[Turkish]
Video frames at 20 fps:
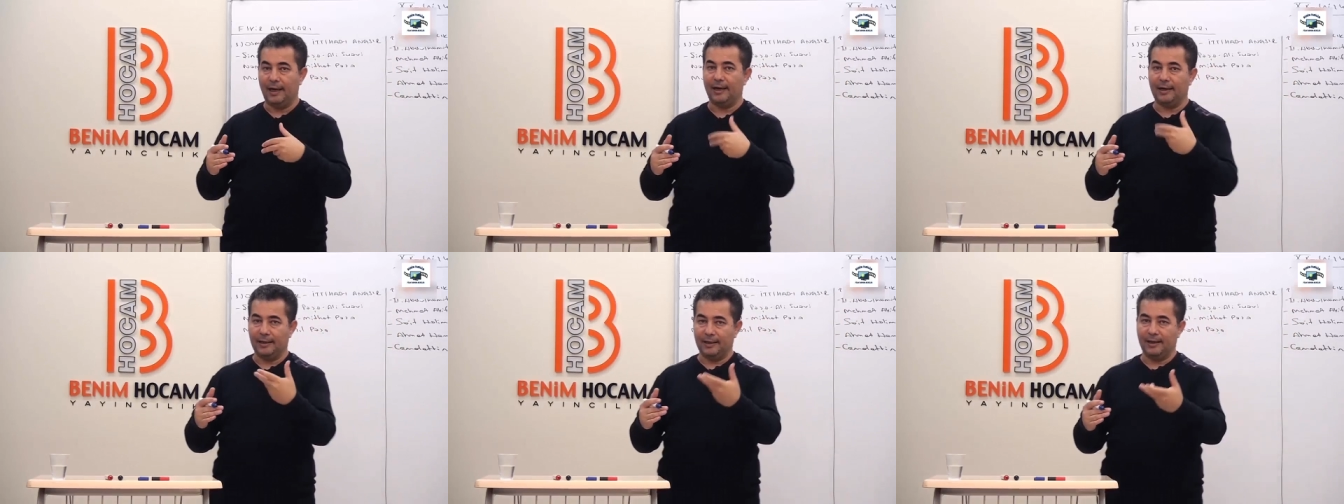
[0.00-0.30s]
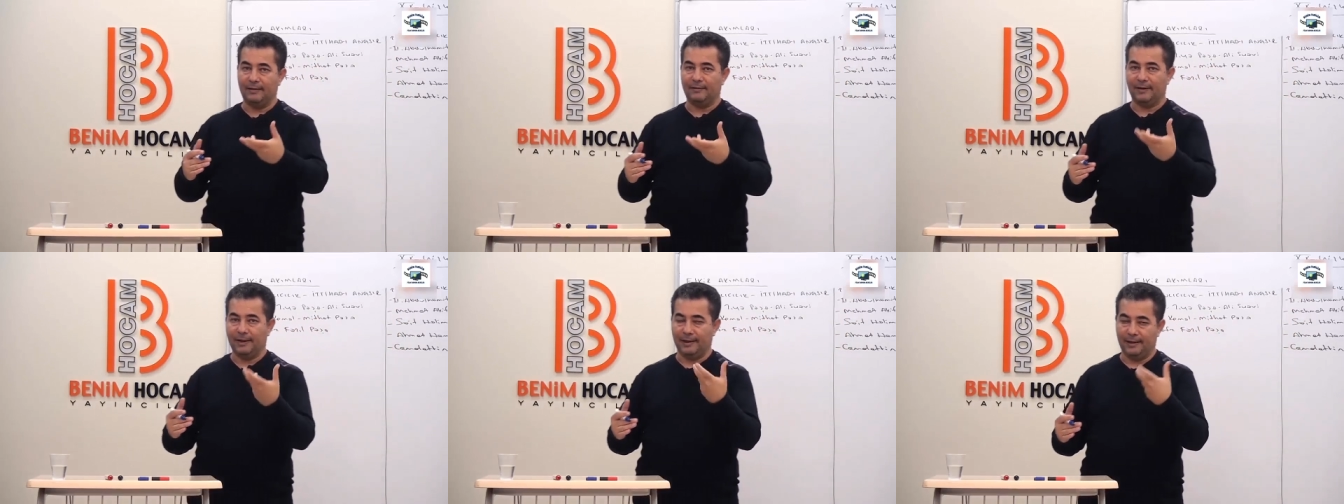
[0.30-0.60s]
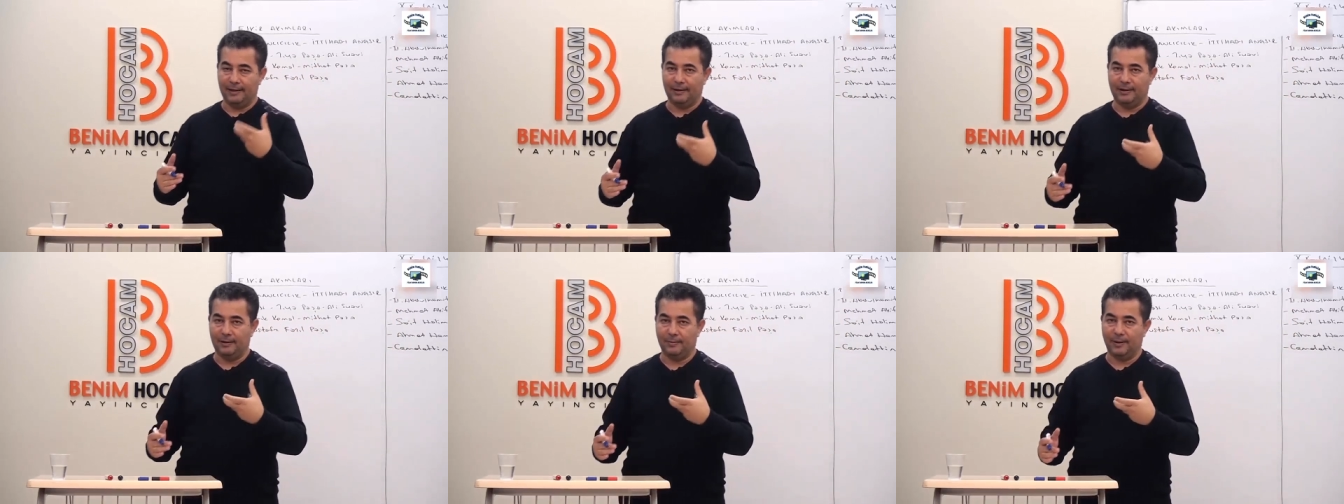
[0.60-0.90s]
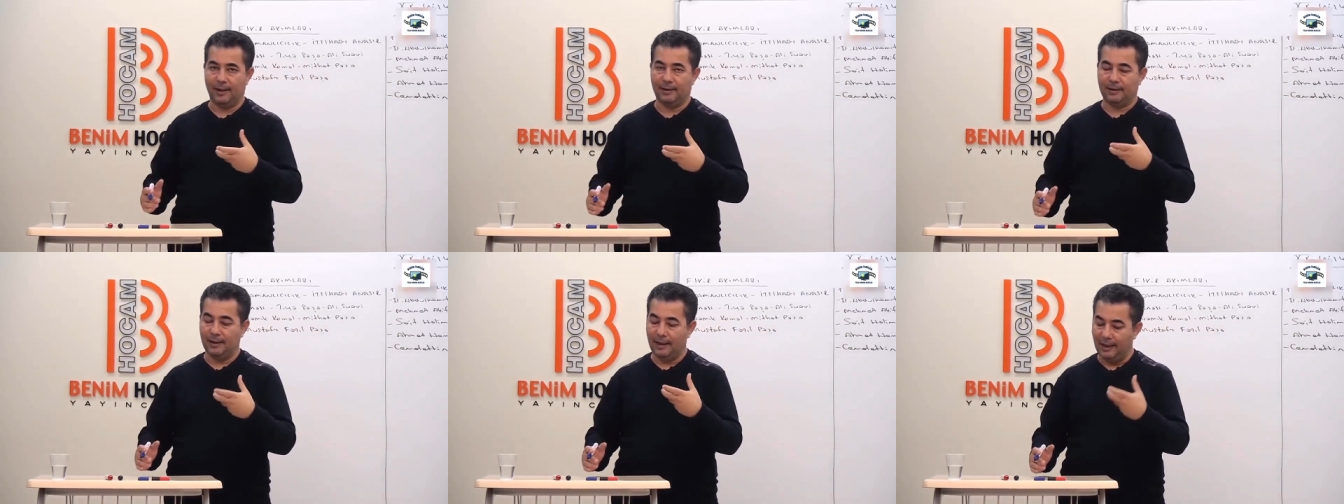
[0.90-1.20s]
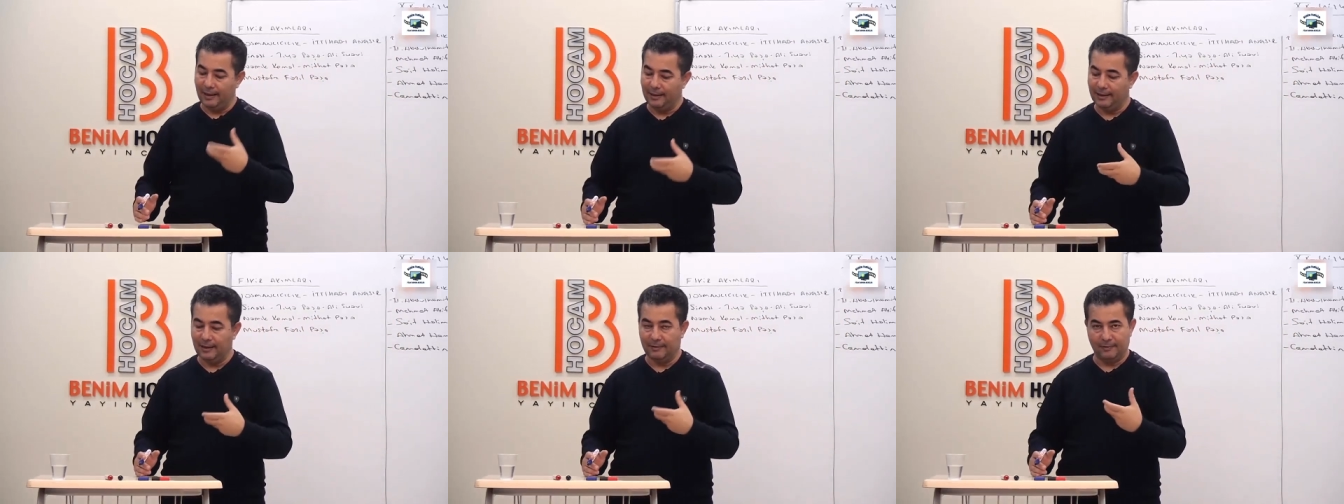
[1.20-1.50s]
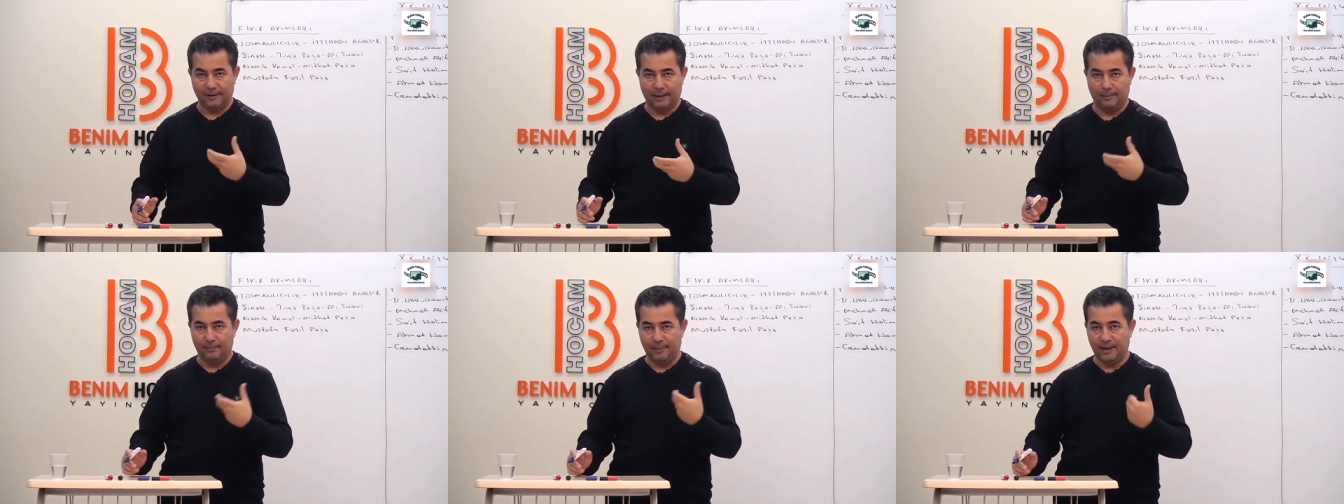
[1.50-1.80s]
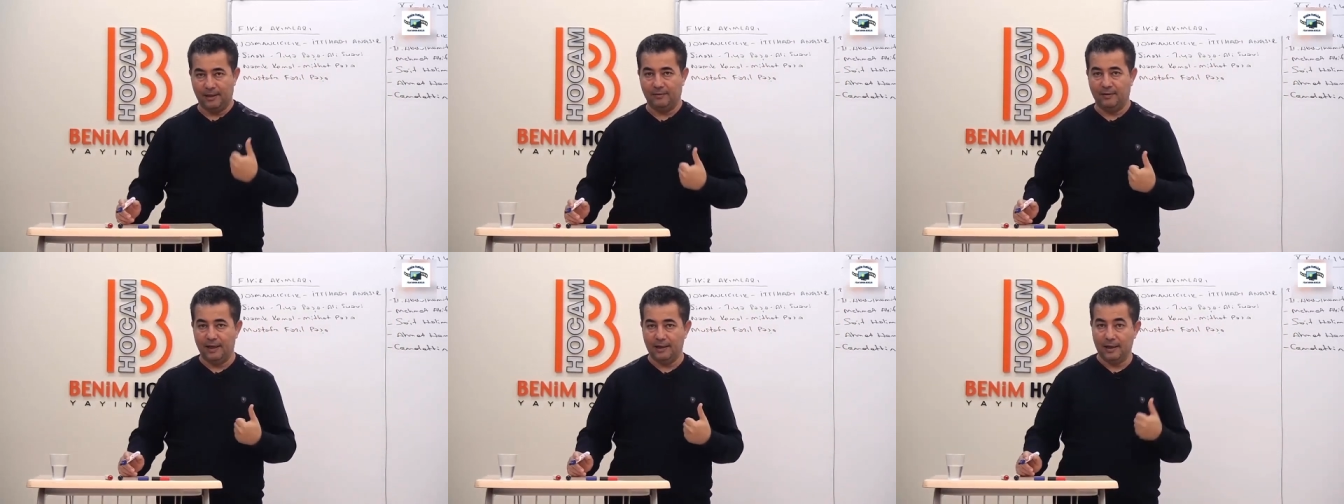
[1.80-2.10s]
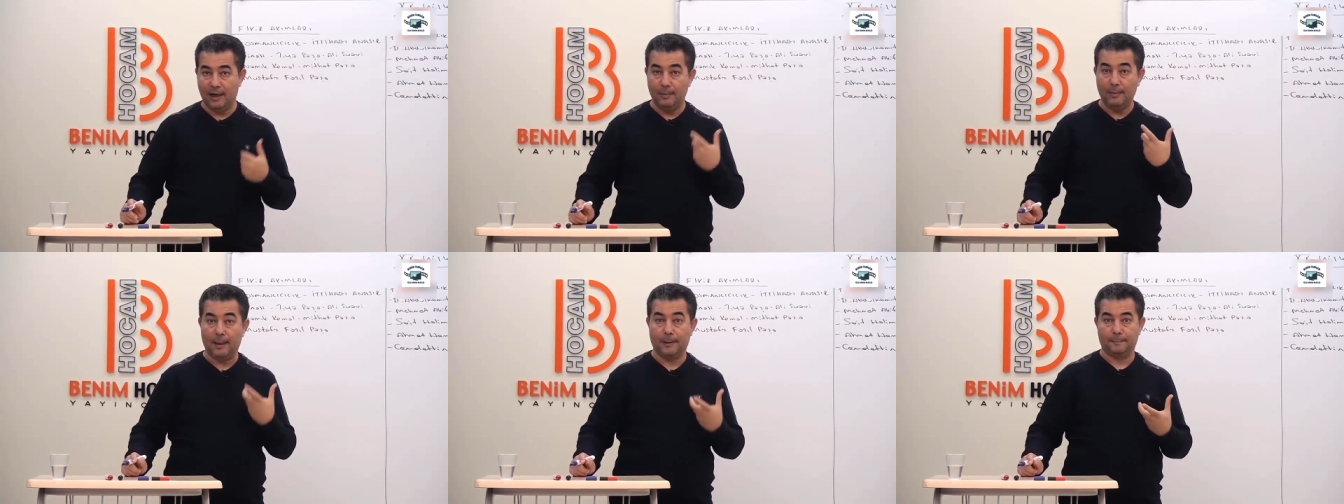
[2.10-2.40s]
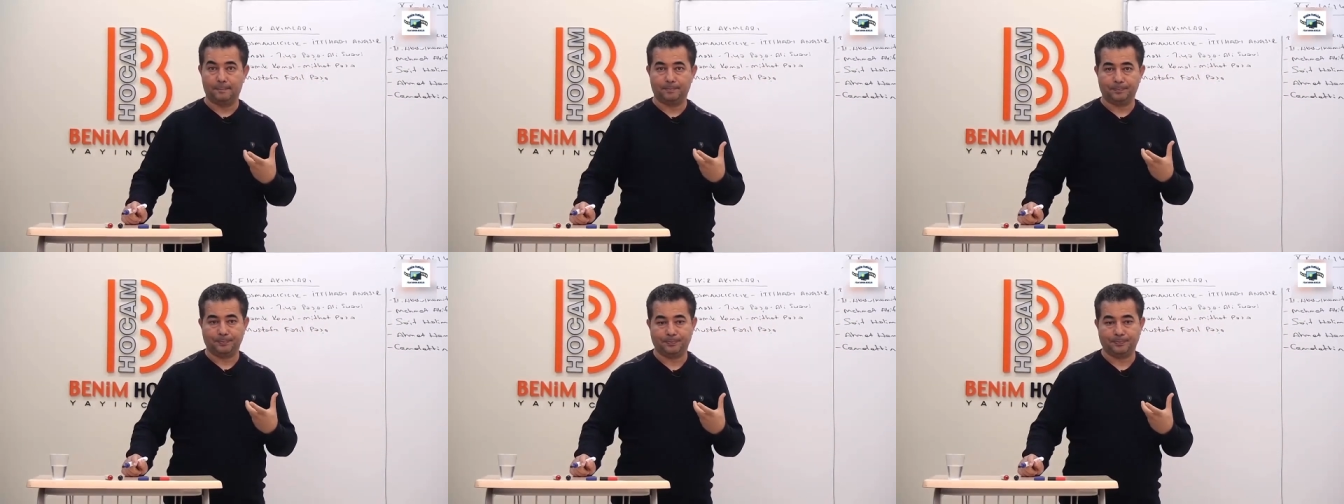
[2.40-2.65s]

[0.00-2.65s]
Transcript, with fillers: Lale Devri ile itibar, Lale Devri'nden beri var ama